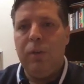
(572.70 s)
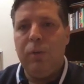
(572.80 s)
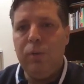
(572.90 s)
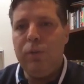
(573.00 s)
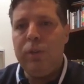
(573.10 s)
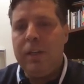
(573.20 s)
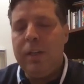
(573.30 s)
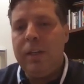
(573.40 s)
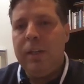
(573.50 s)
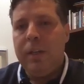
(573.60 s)

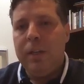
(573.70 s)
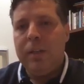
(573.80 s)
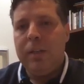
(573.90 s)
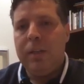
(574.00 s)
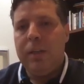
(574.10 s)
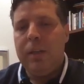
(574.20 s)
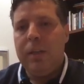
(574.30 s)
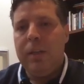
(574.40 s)
ürünleri e,